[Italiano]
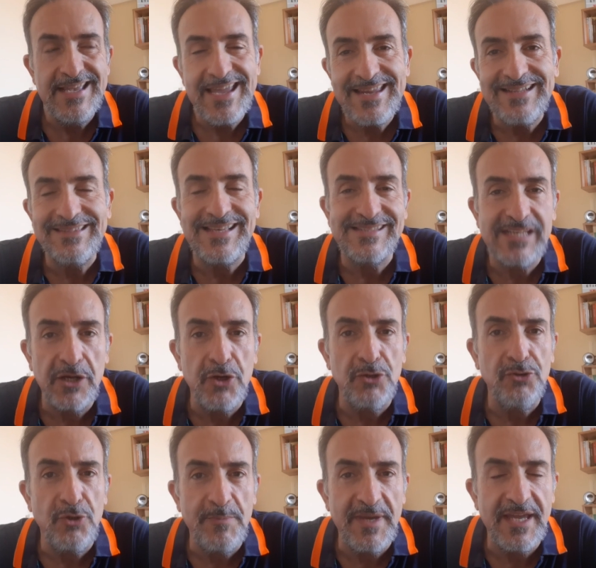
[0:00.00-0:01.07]
In realtà,
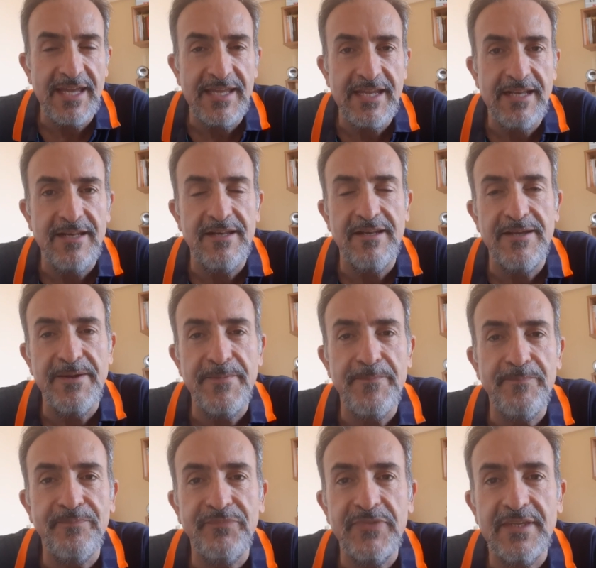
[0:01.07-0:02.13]
secondo me, il,
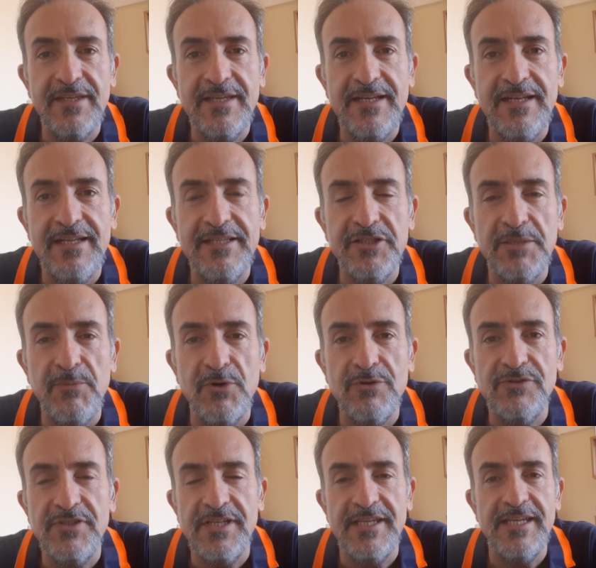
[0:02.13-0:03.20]
mm, il, diciamo
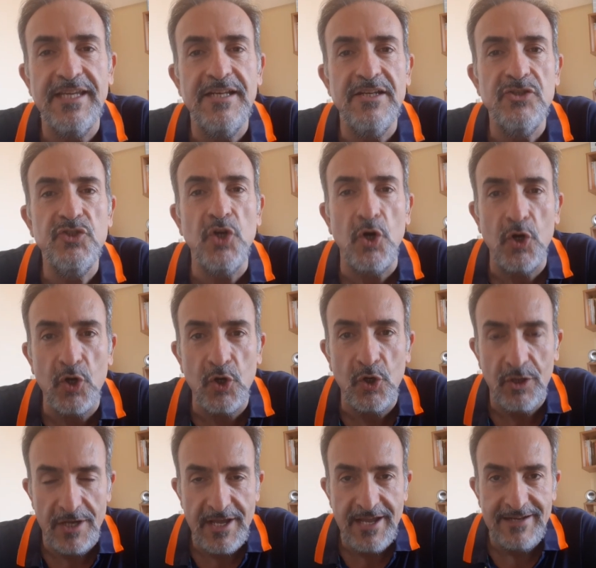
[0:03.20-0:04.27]
così, il
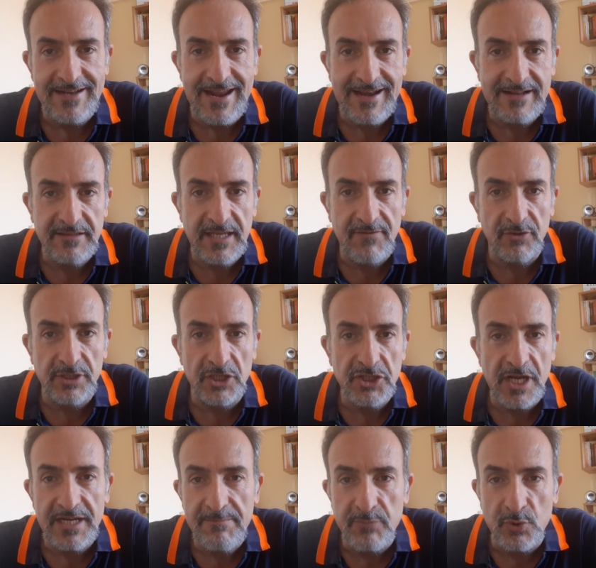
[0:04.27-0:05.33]
gioco narrativo di
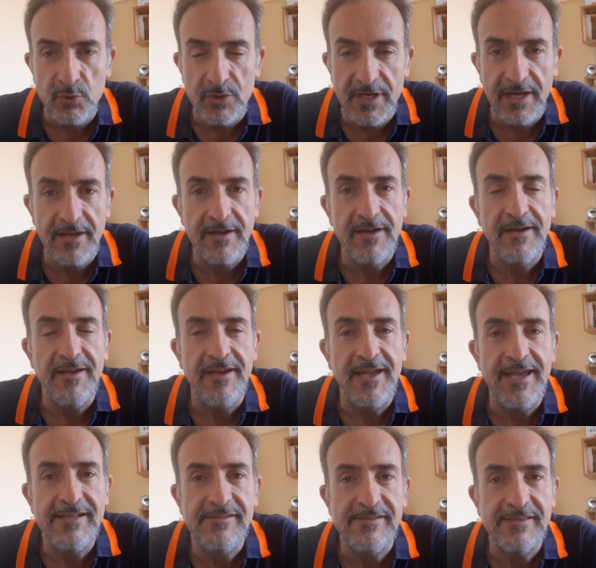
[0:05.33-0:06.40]
Charlie Brooker
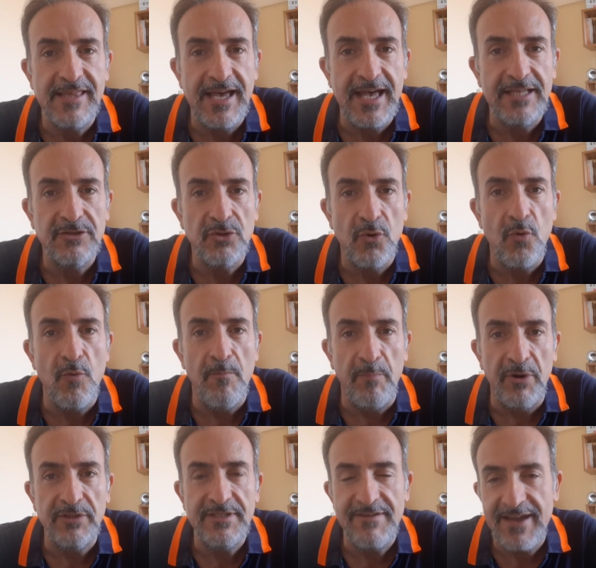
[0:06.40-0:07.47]
è stato un
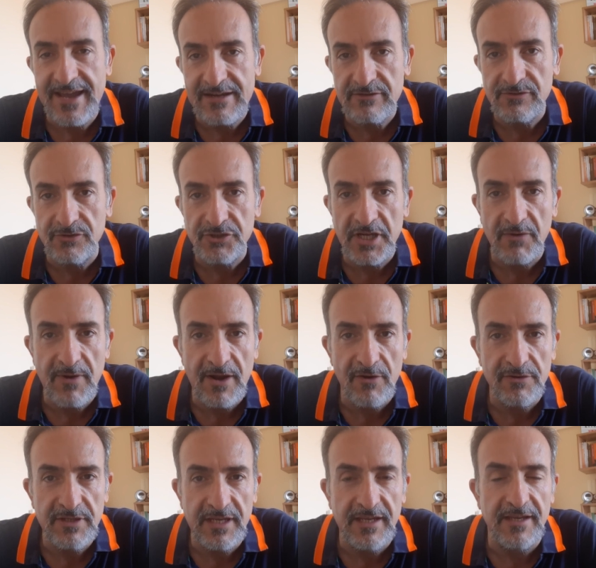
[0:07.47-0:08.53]
po' diverso, cioè
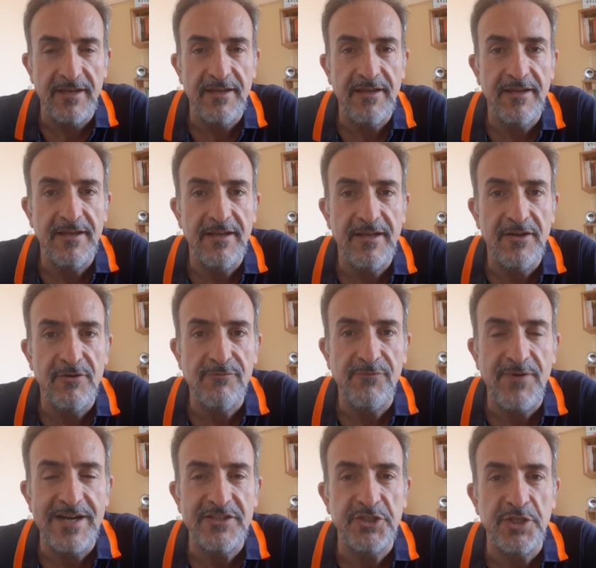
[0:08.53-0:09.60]
quello di eh, non
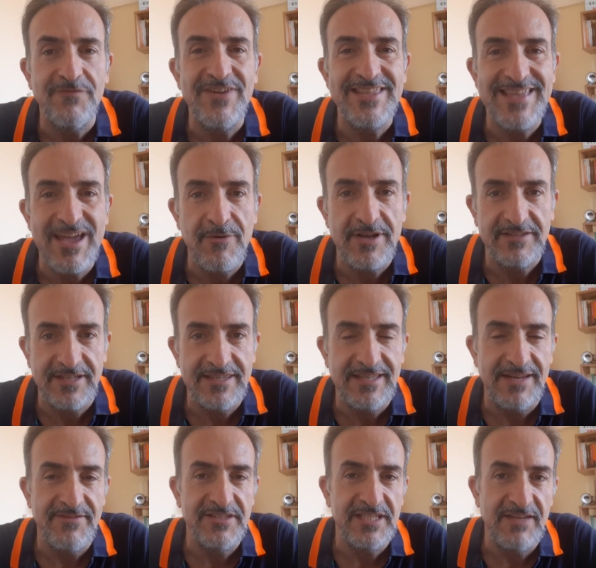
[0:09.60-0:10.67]
farci vedere una serie
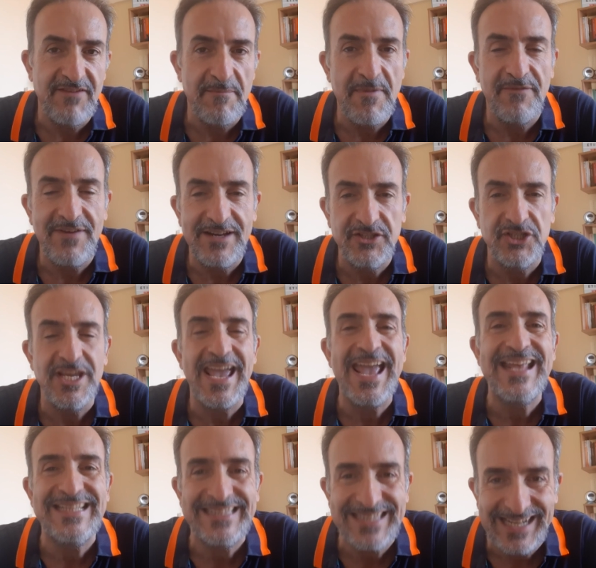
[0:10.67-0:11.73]
televisiva, ma farci
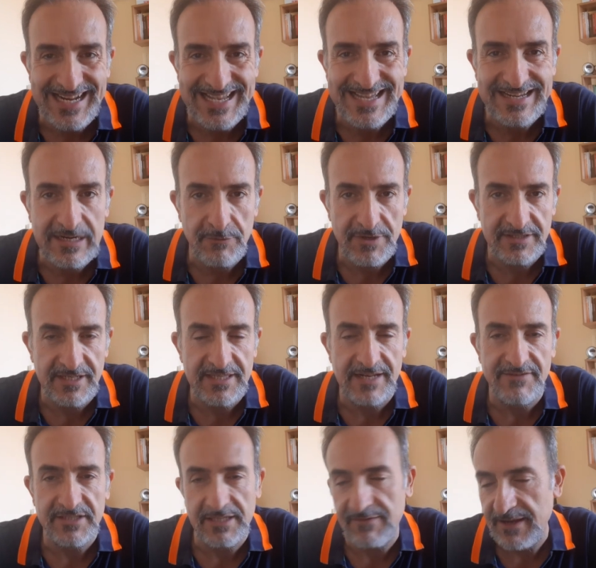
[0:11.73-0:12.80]
entrare in una serie
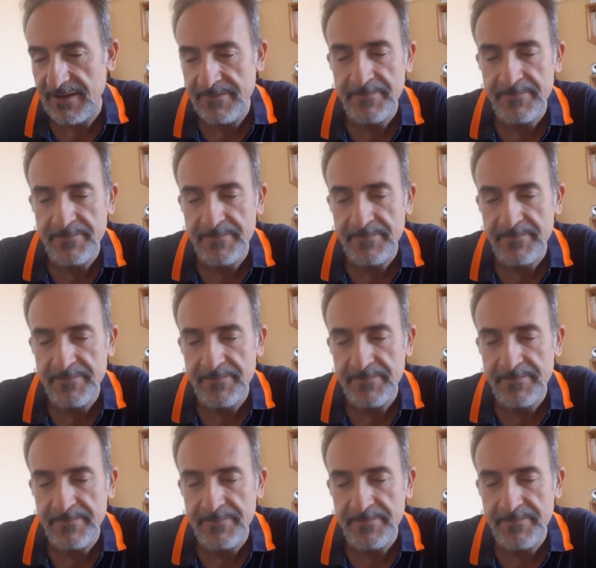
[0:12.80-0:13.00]
televisiva.